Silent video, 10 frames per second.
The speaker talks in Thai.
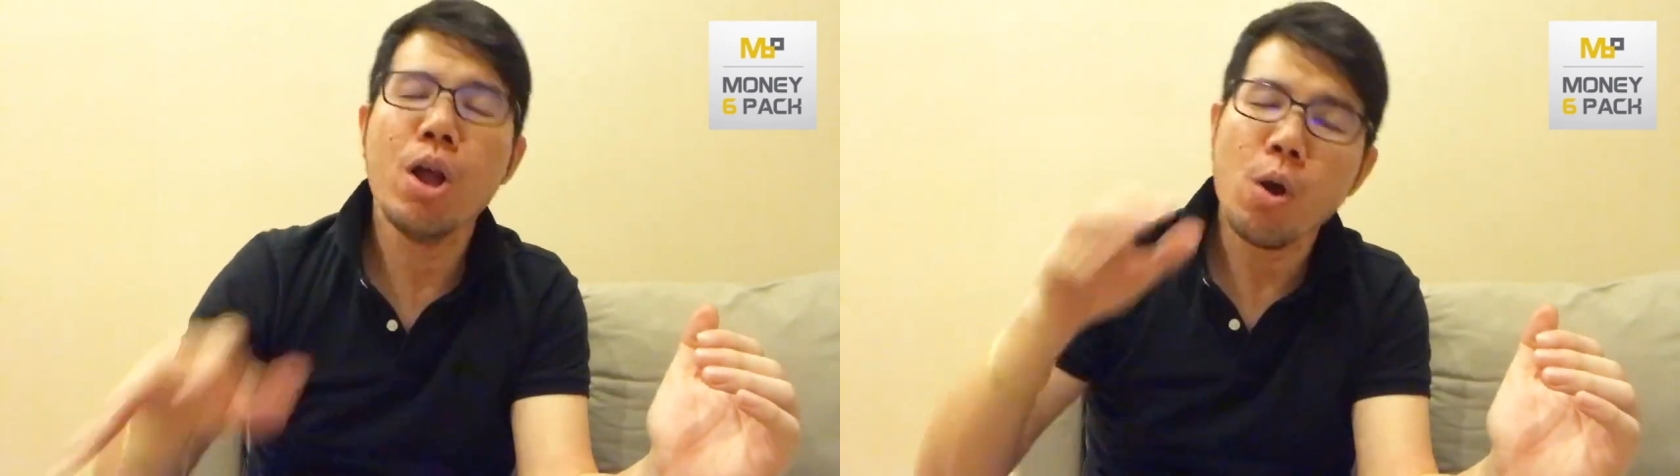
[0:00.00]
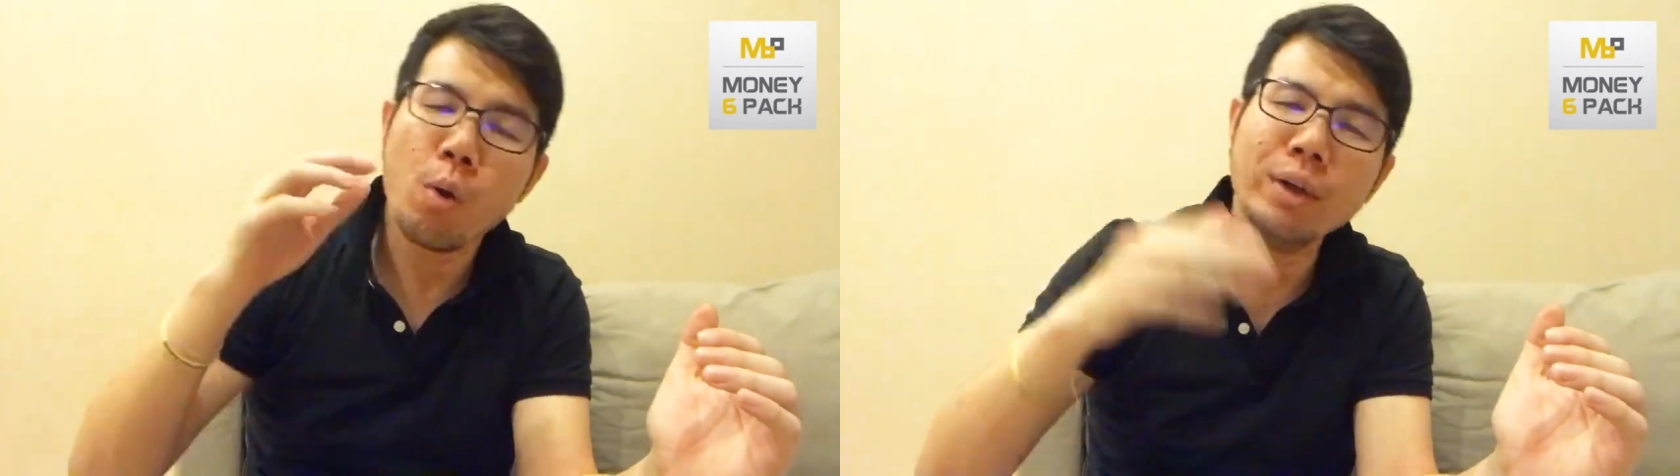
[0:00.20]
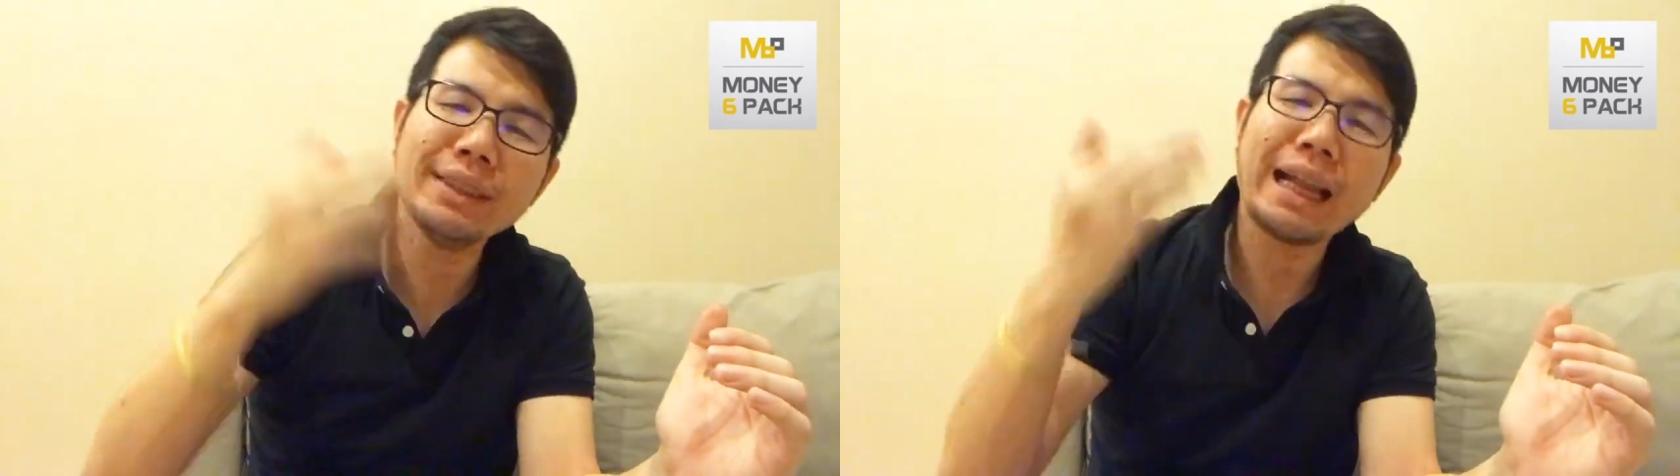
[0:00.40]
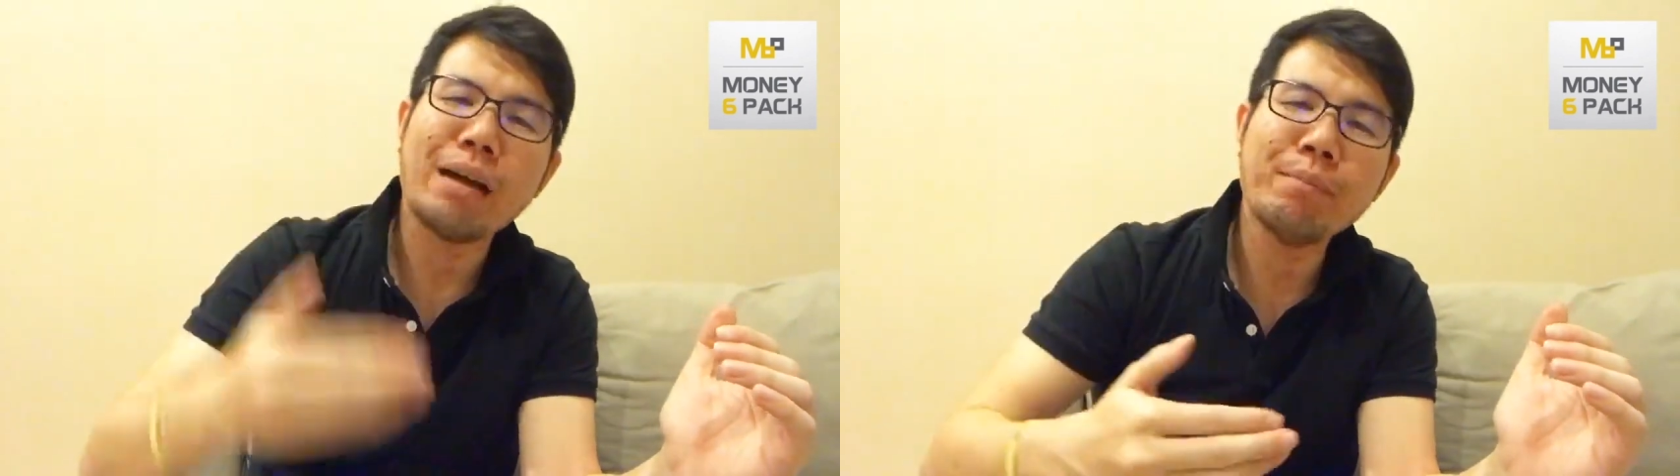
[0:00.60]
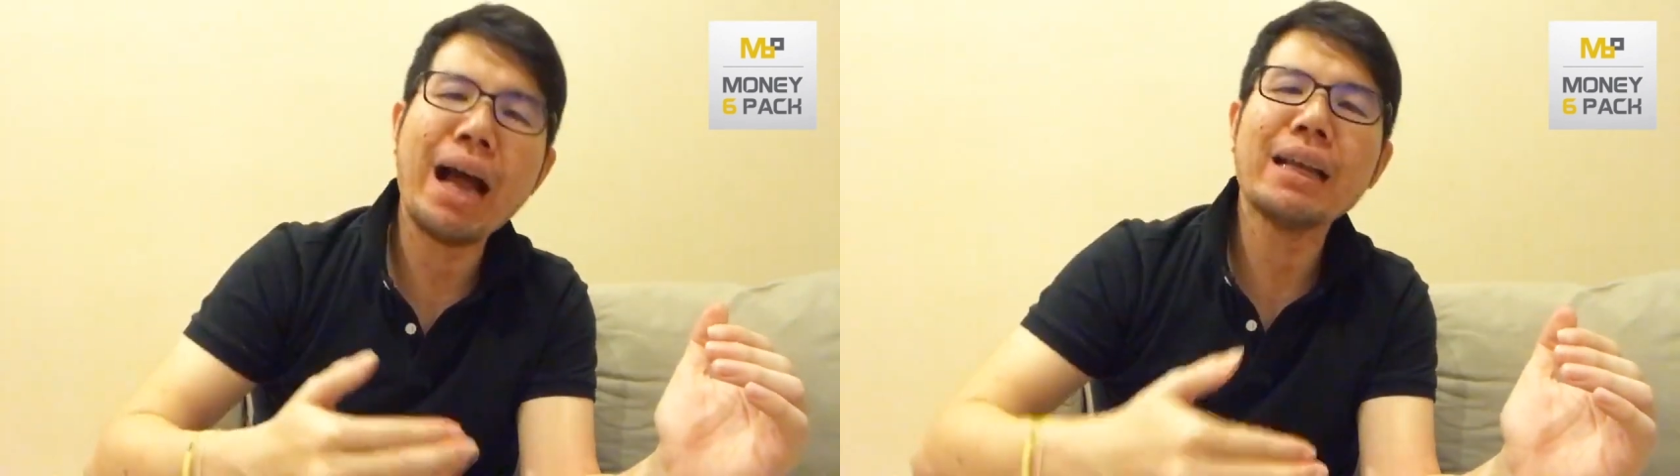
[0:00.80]
คุณสา
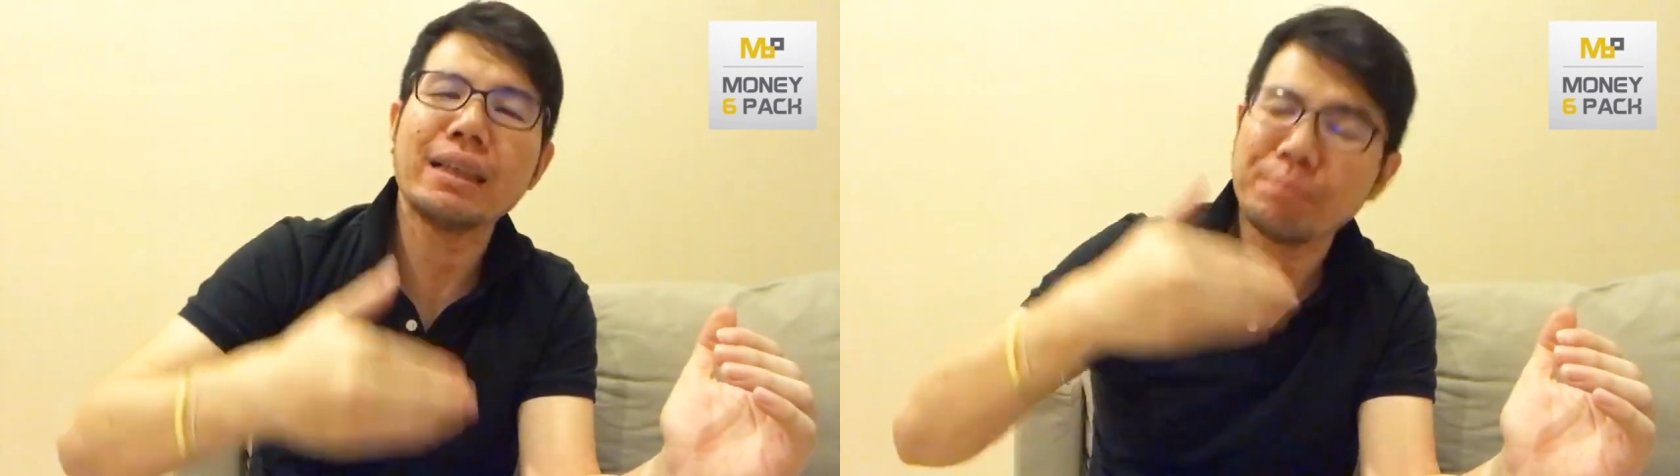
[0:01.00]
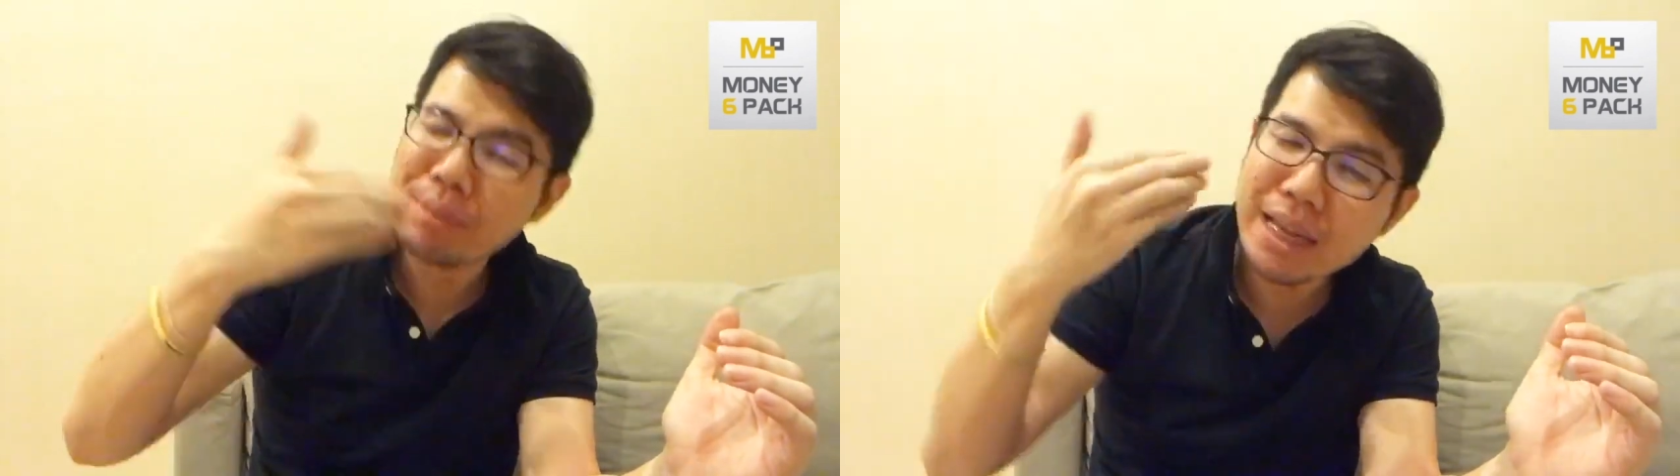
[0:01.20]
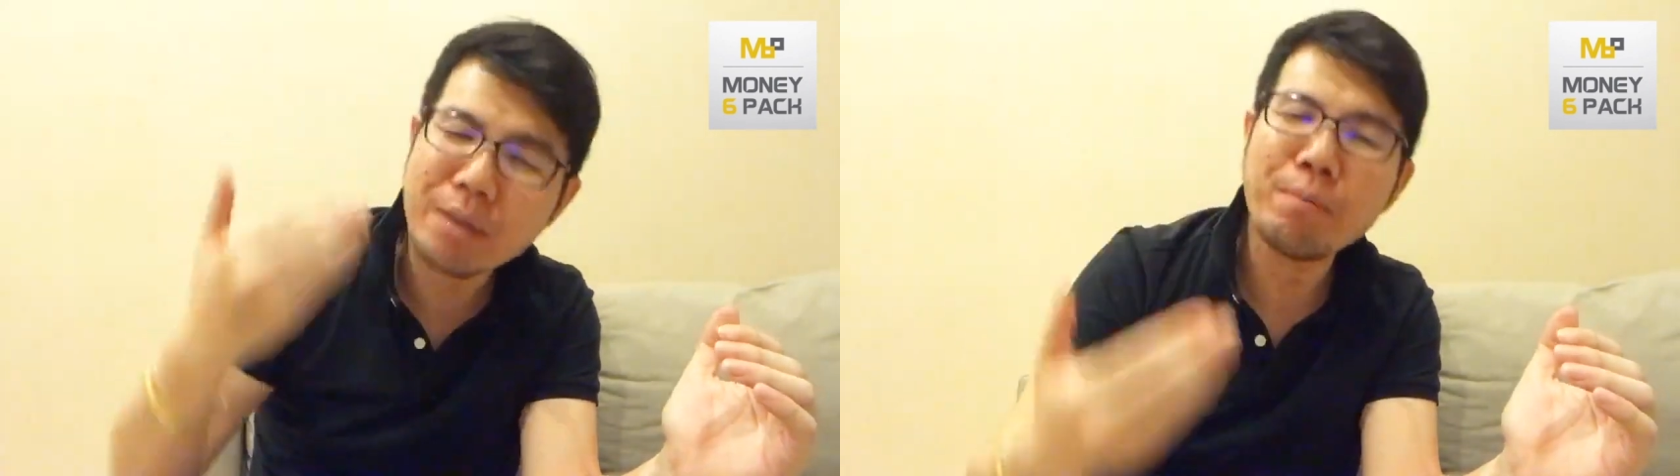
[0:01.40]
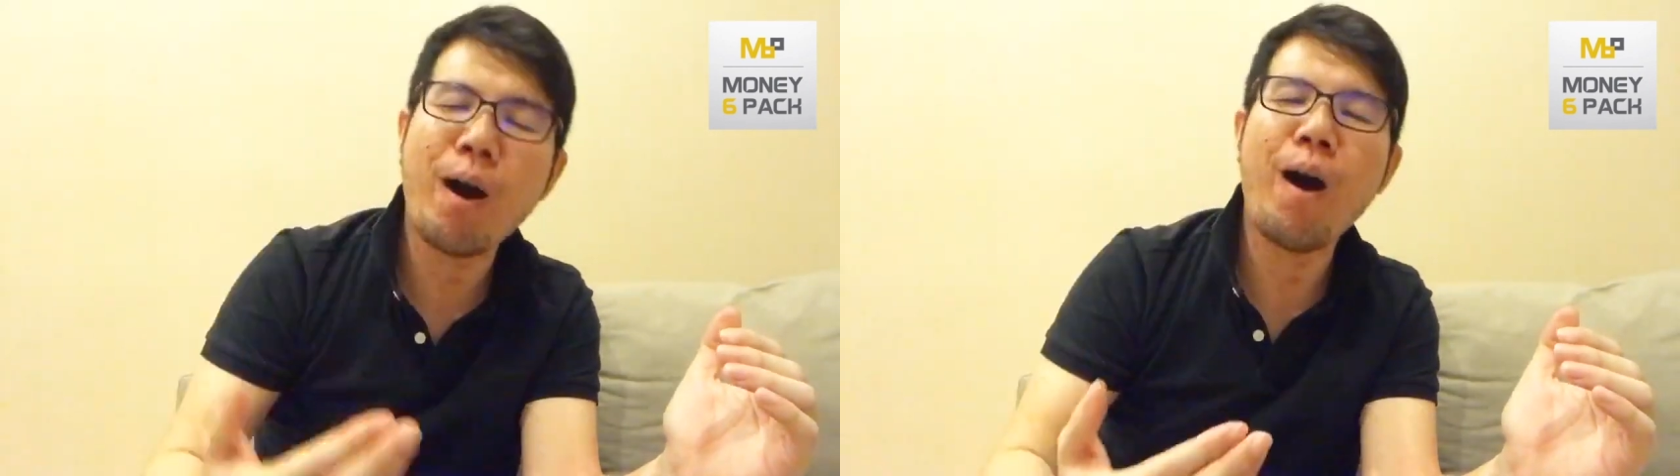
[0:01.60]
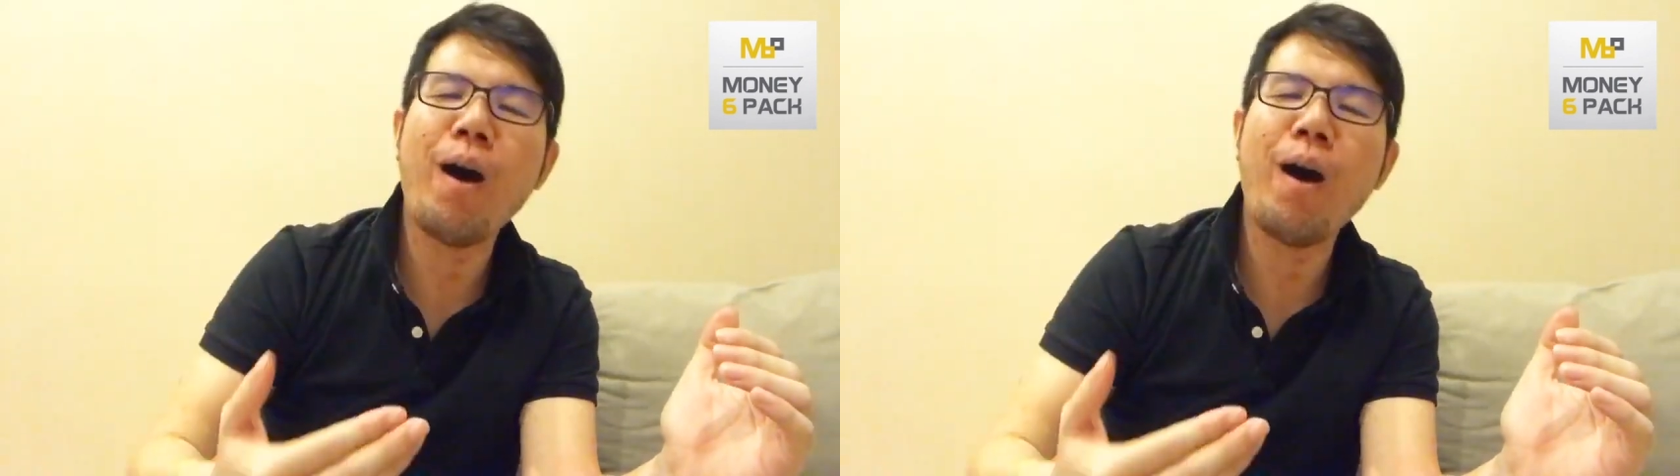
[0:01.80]
มารถเพียงพอ